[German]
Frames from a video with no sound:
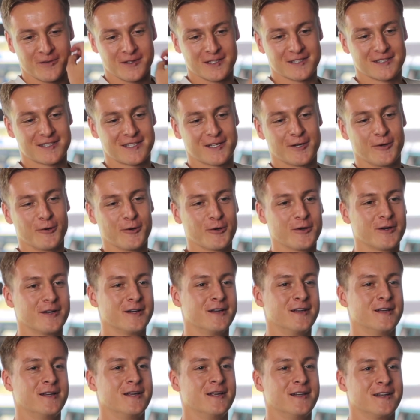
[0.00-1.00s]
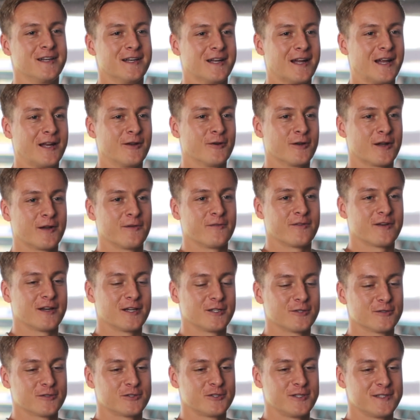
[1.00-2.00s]
dass ich hier auch den einen oder anderen
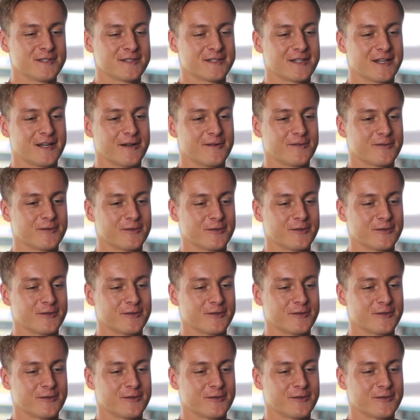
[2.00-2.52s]
Freistoß schießen darf.